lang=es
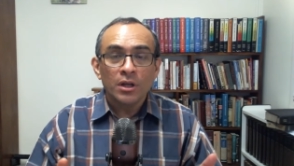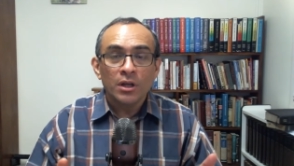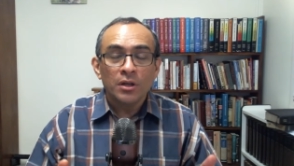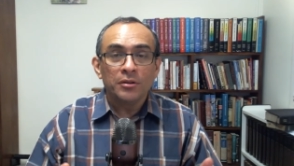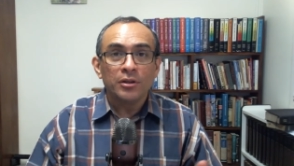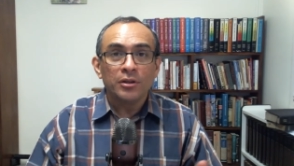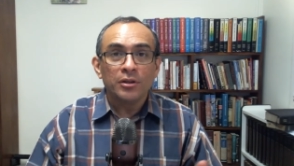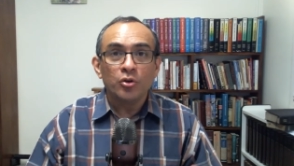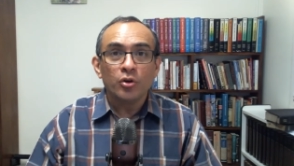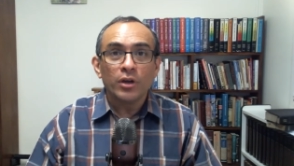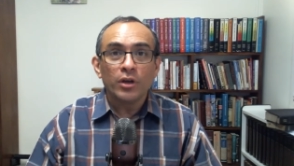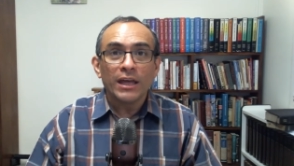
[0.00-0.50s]

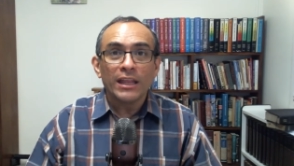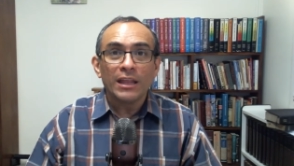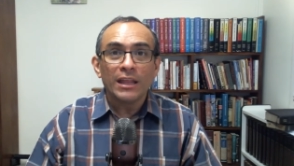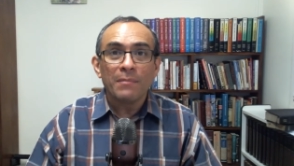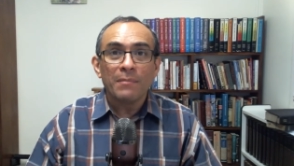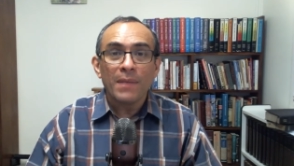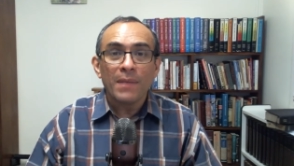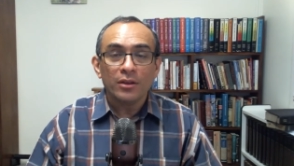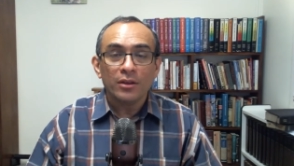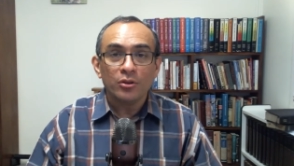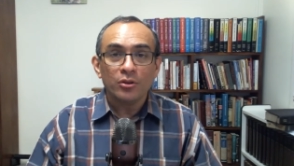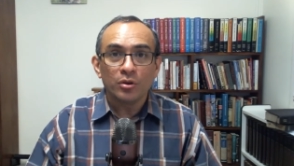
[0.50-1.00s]
sino que
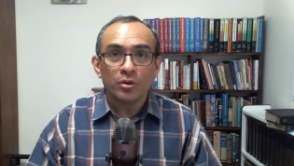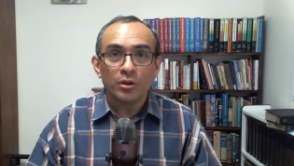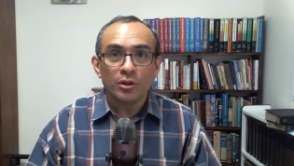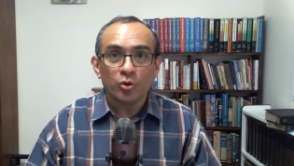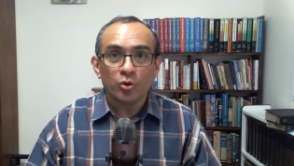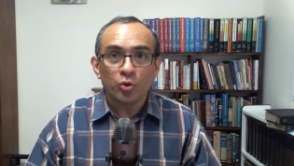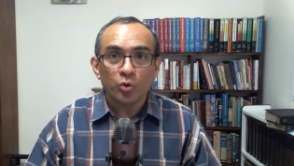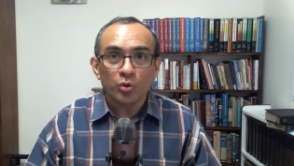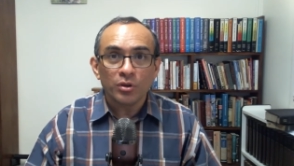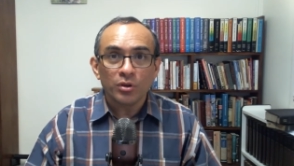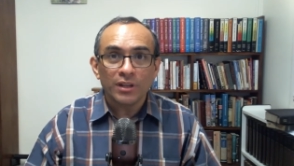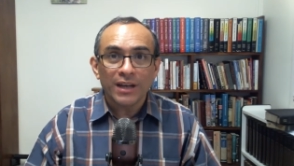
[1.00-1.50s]
además nos
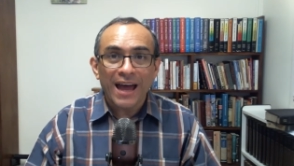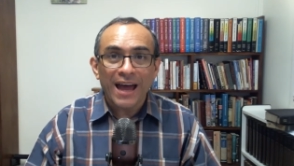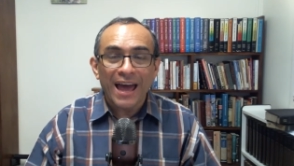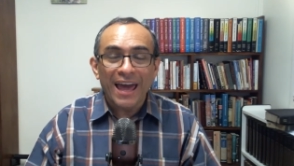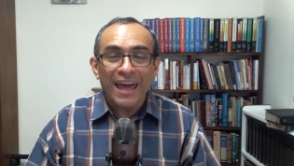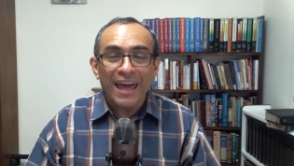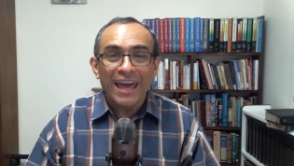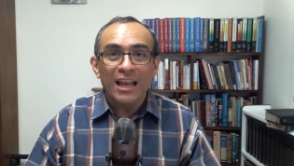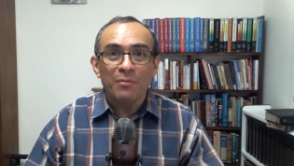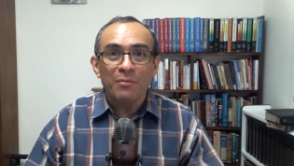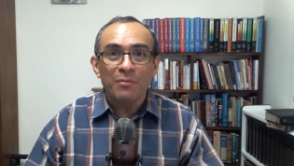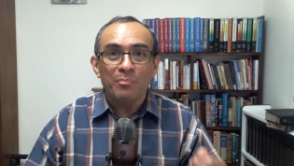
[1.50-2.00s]
ilustra
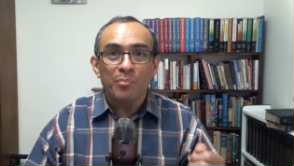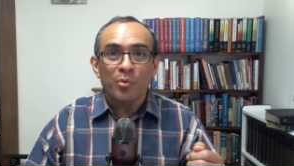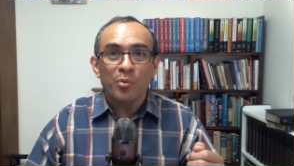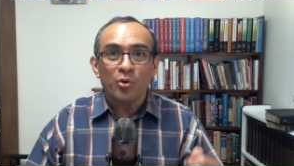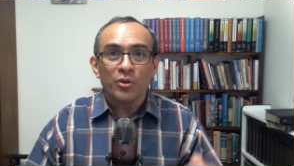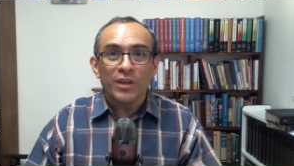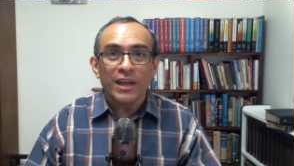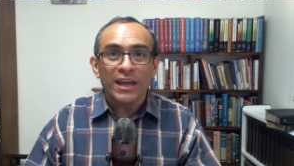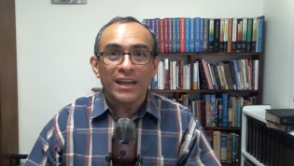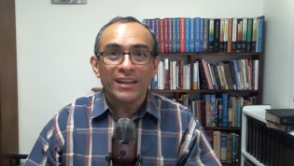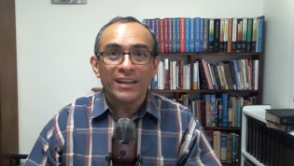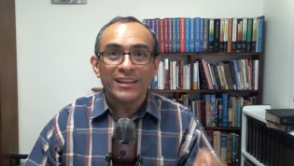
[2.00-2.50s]
el
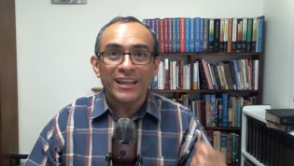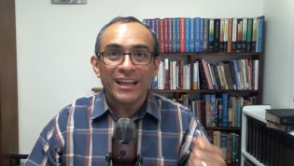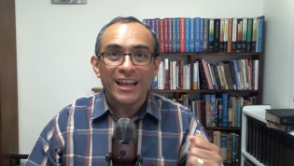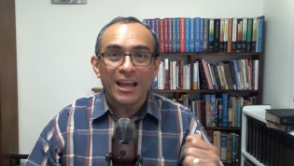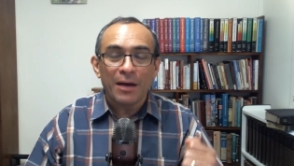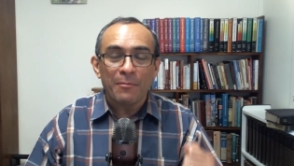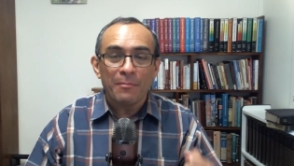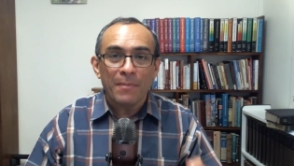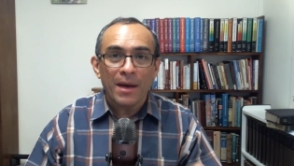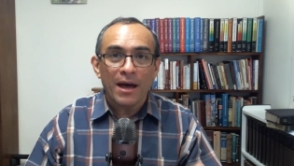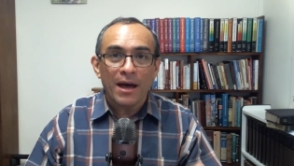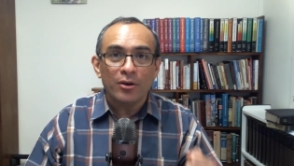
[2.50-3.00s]
poder de
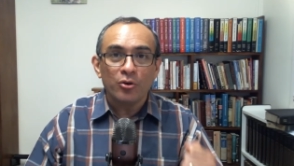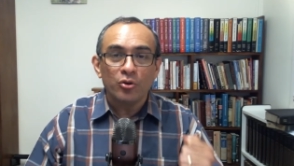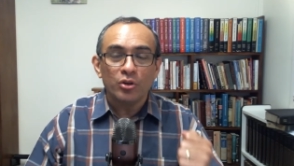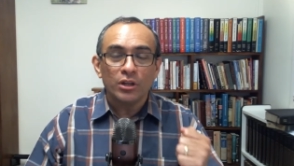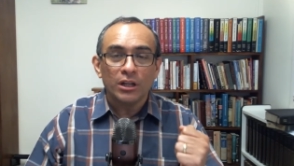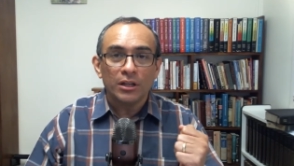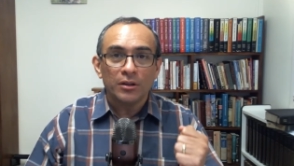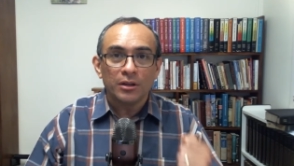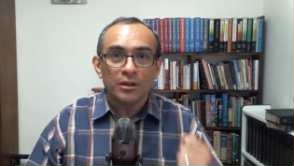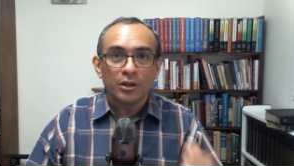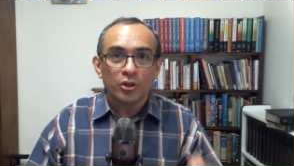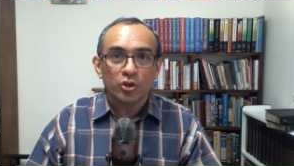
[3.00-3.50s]
la mano
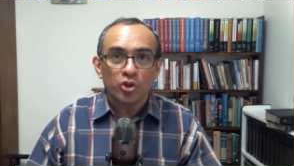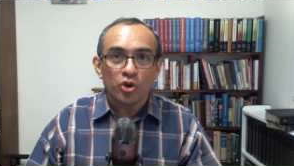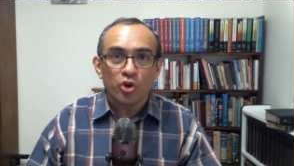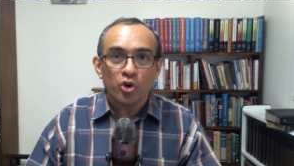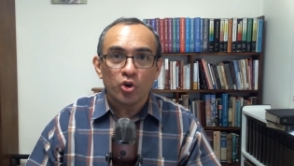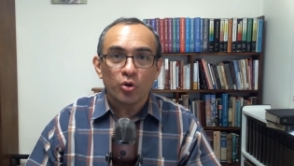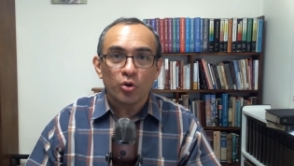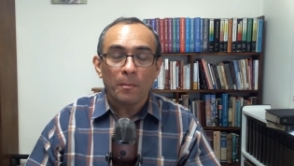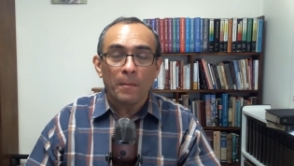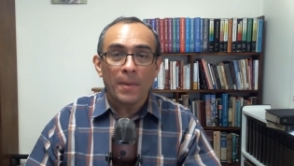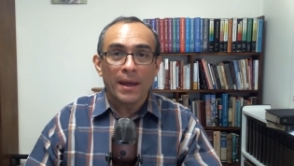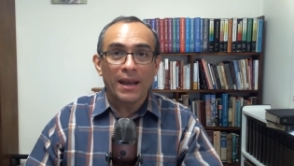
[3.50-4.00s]
del
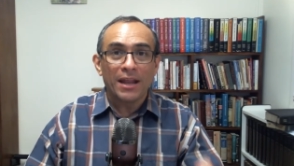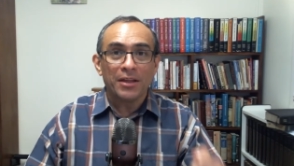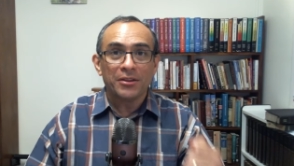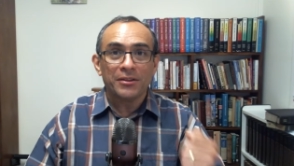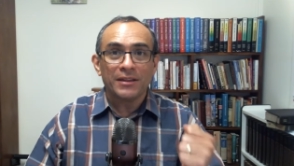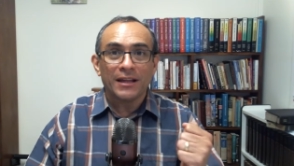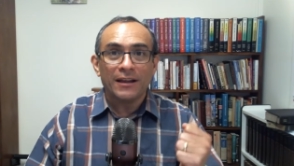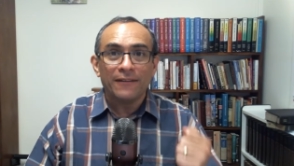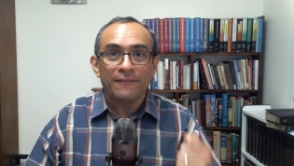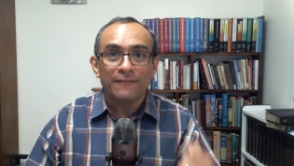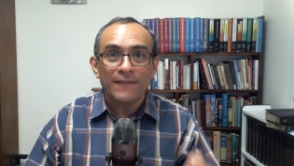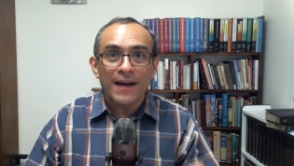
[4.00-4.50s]
Señor para
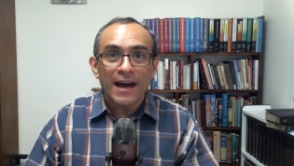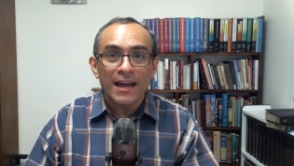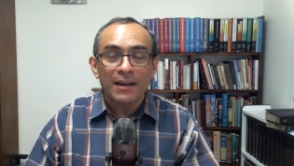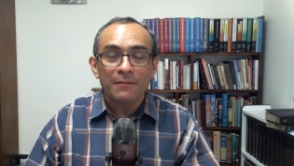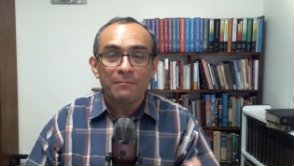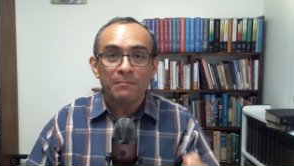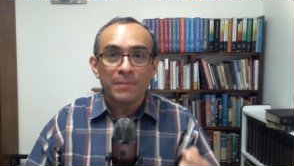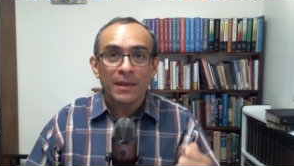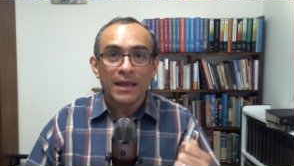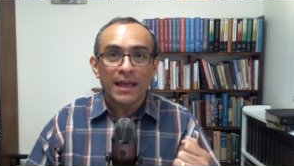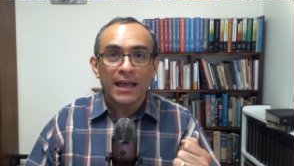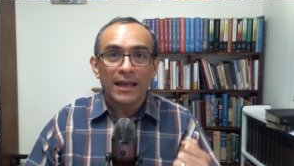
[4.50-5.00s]

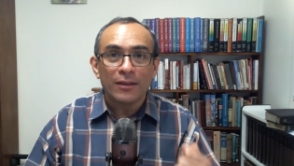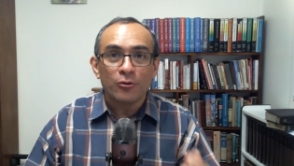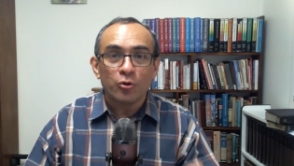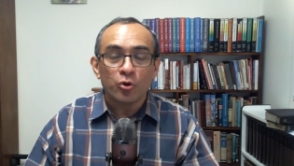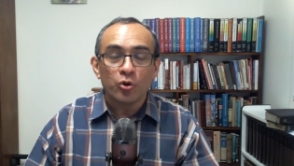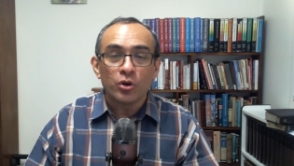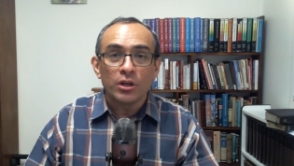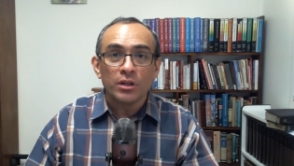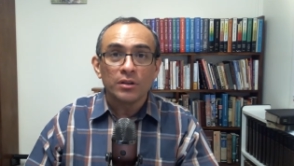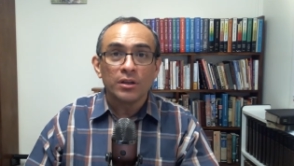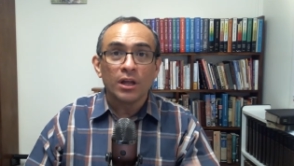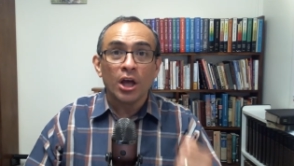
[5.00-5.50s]
salvar
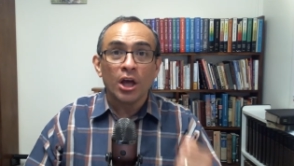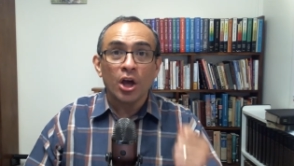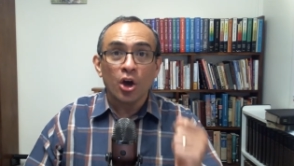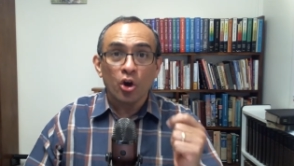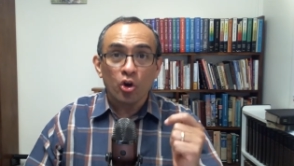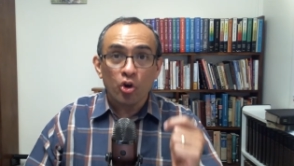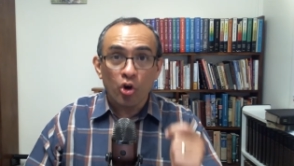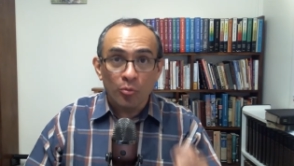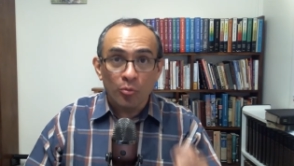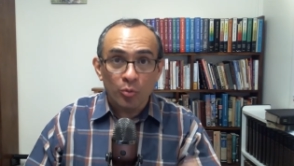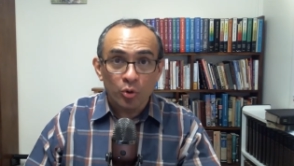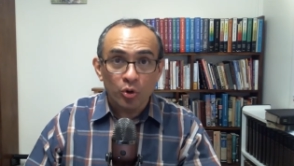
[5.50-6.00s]
pecadores
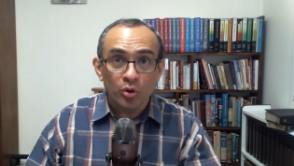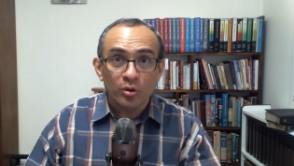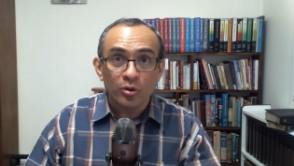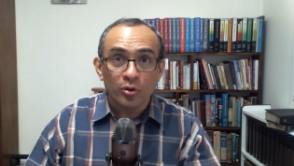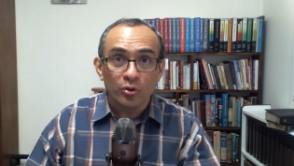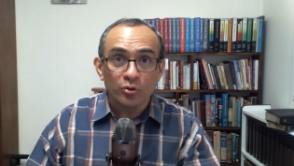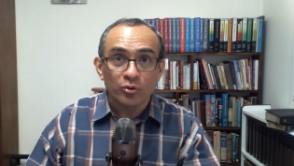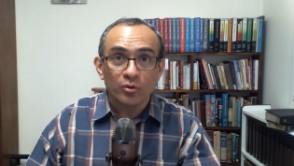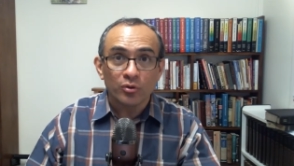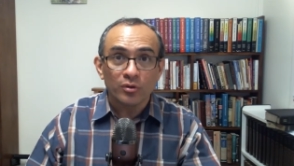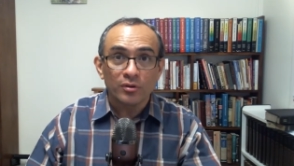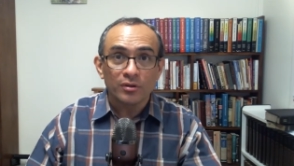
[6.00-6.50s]
como
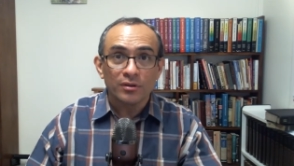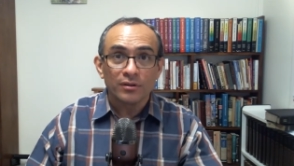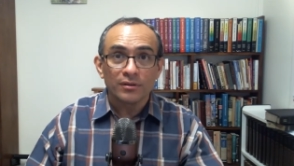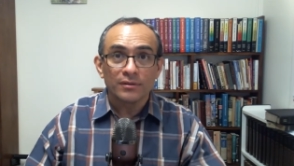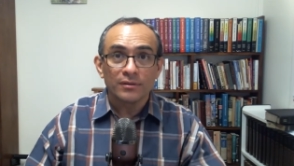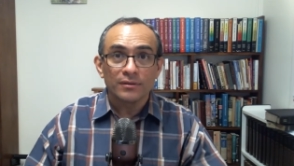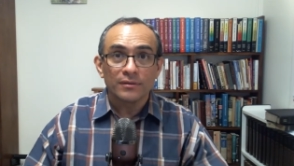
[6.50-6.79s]
nosotros.